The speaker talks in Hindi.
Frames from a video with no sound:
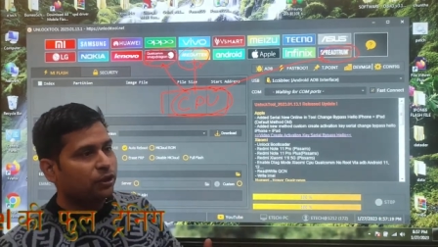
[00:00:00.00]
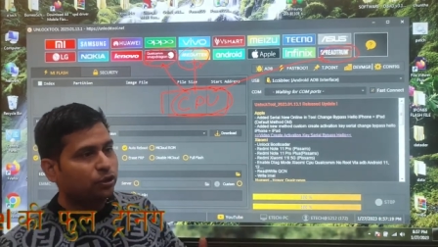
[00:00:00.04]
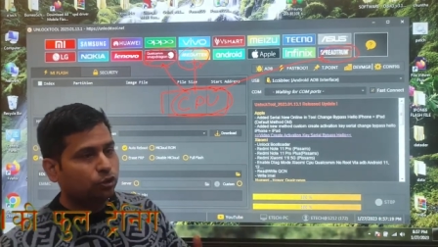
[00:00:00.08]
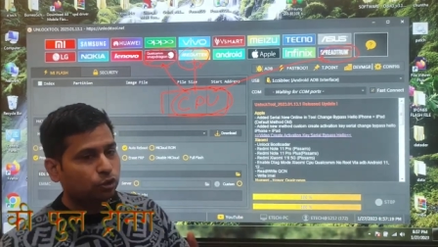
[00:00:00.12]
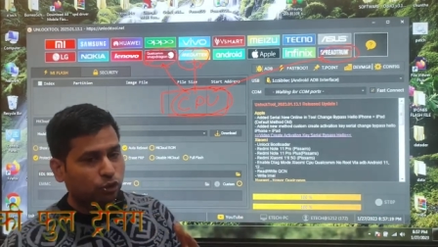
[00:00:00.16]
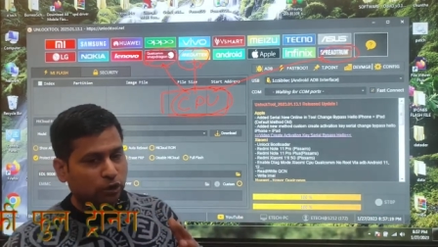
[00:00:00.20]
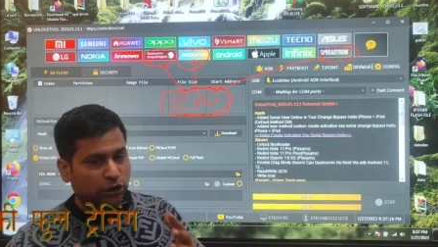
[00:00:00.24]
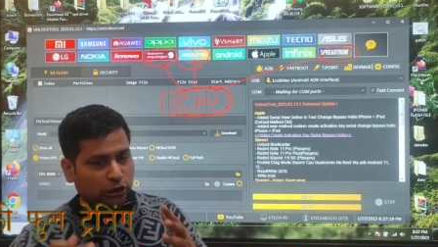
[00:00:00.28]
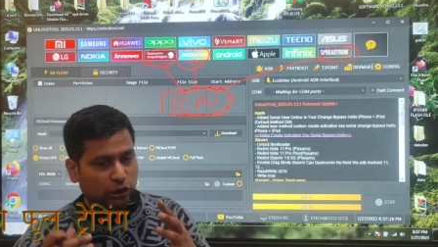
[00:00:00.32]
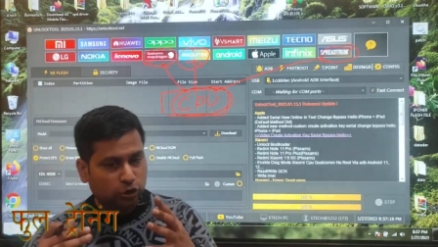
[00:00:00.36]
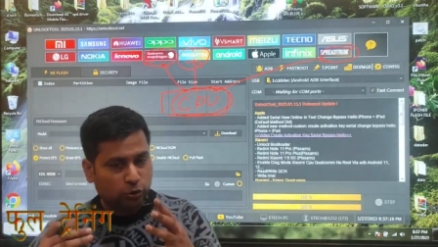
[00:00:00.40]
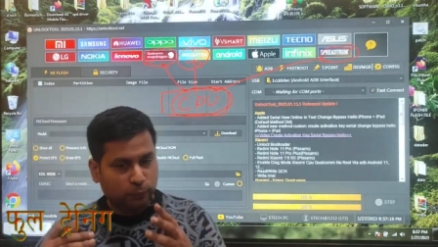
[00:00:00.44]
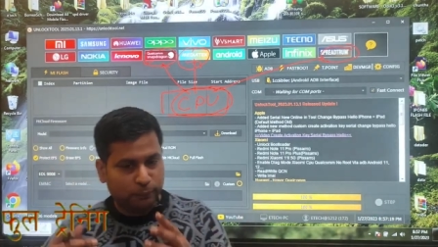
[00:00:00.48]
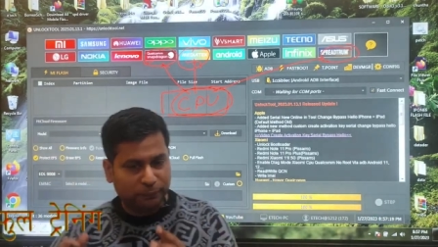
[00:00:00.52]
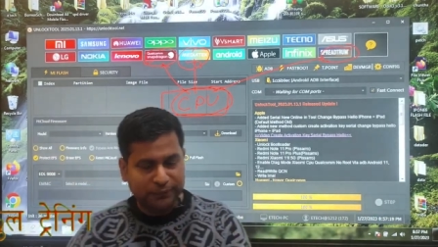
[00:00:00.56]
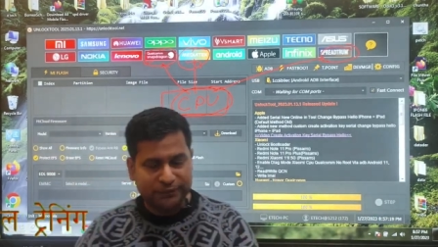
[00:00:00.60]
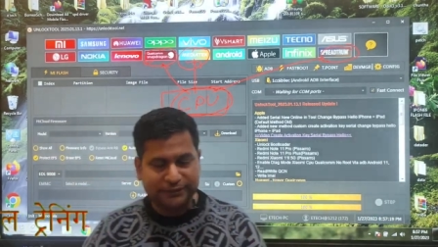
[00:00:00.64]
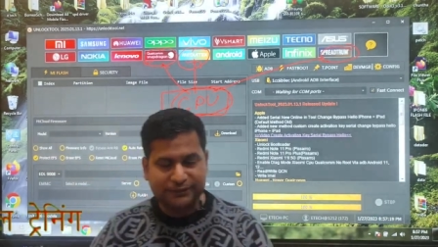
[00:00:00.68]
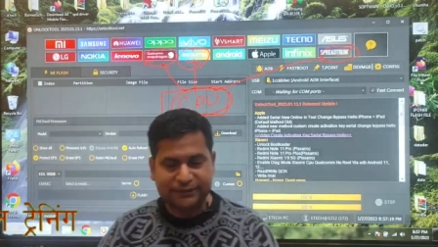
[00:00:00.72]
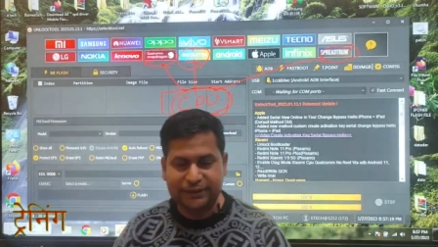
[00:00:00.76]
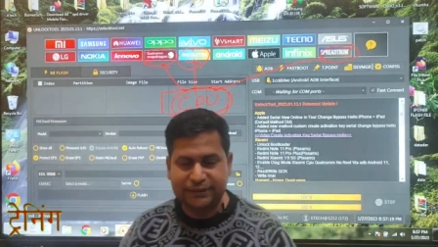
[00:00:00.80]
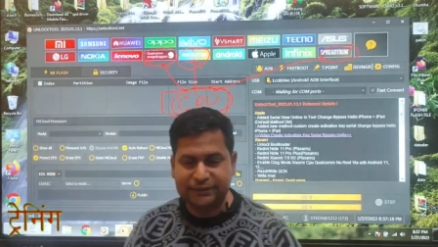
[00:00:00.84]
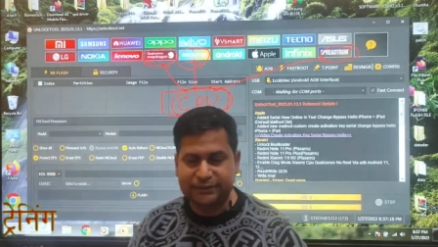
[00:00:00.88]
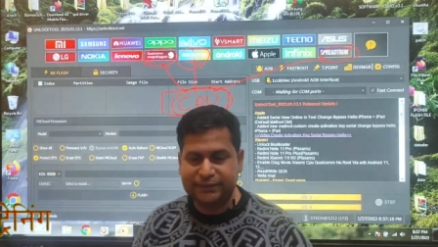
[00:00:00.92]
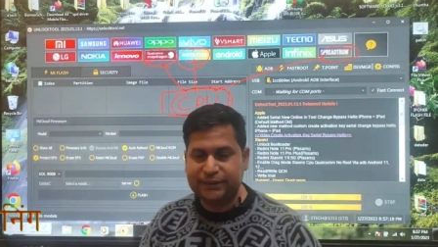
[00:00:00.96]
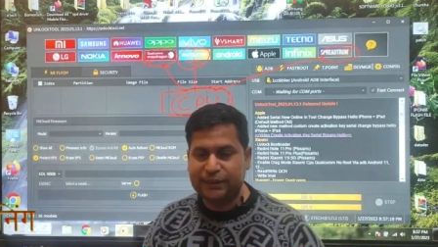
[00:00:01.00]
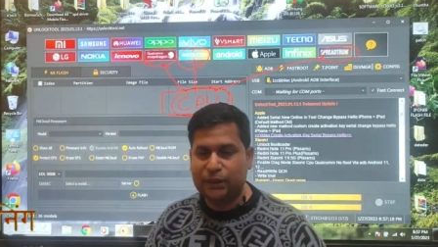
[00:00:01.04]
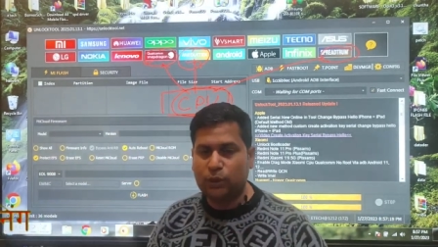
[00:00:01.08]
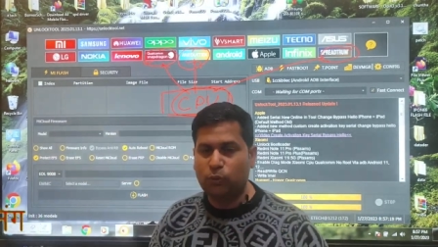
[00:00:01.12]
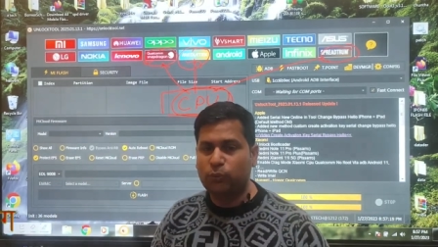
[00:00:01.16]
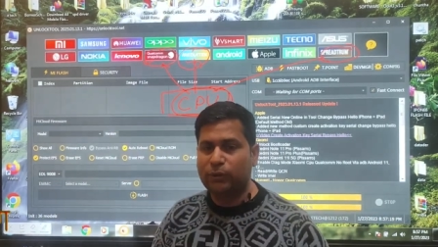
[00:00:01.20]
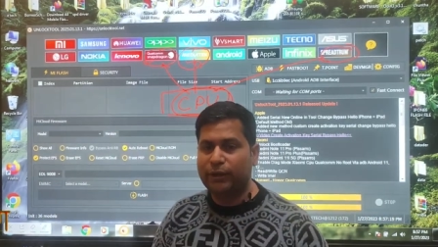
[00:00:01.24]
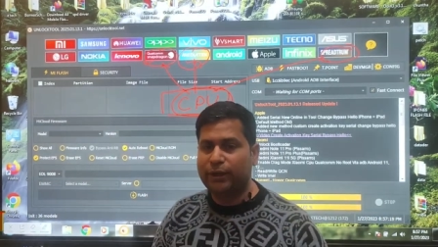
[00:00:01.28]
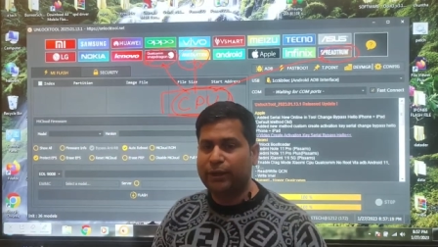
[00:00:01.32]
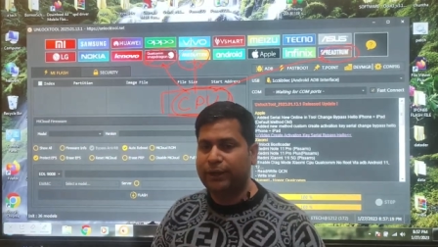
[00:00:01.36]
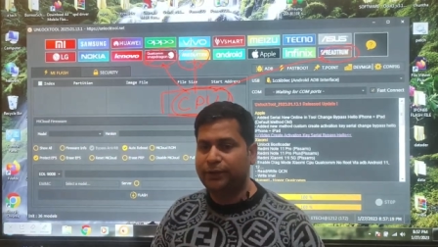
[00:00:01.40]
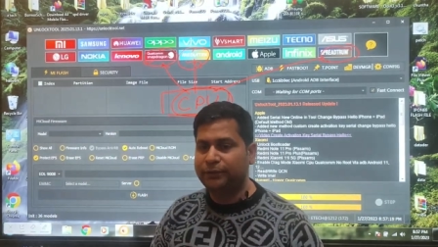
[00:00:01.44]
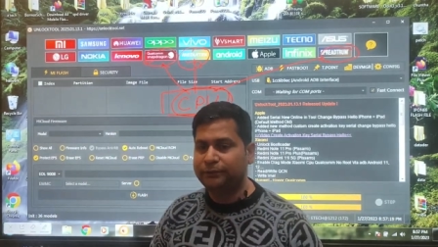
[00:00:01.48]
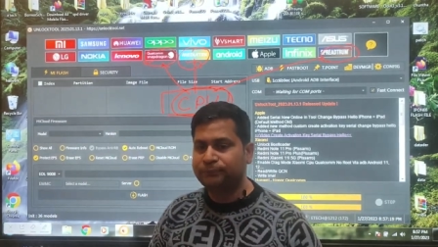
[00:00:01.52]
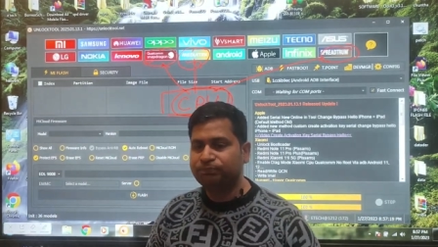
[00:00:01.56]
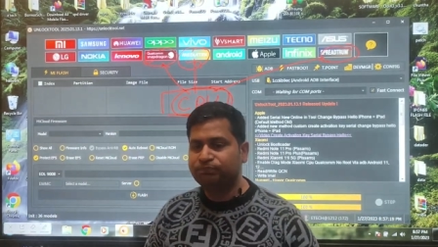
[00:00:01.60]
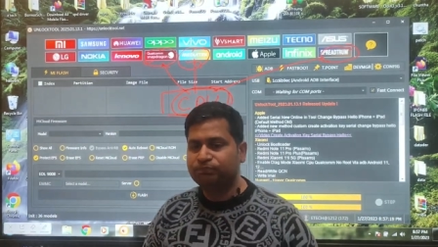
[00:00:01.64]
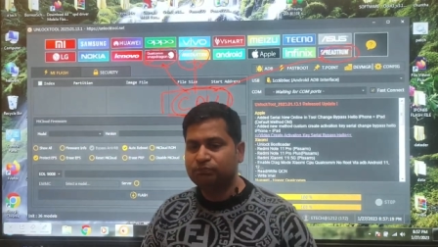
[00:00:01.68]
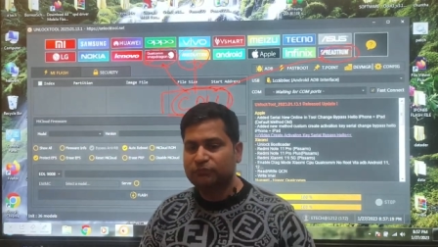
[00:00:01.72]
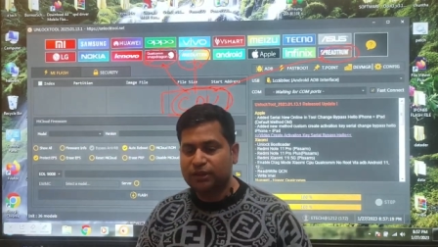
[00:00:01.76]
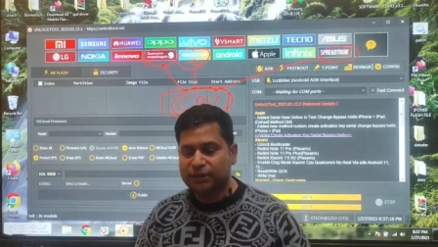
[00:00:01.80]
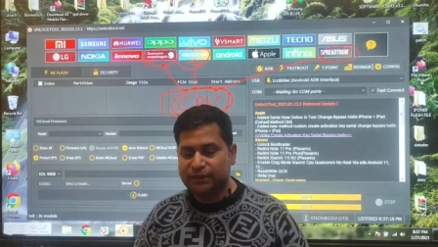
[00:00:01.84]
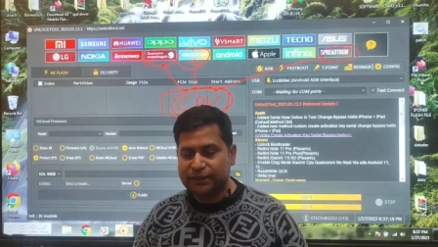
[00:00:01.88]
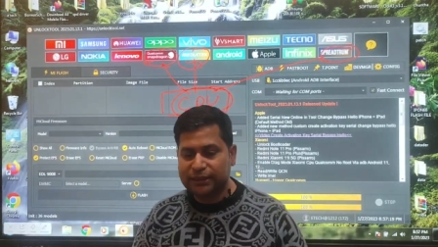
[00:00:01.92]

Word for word: डोंगल को परचेज़ किया हुआ है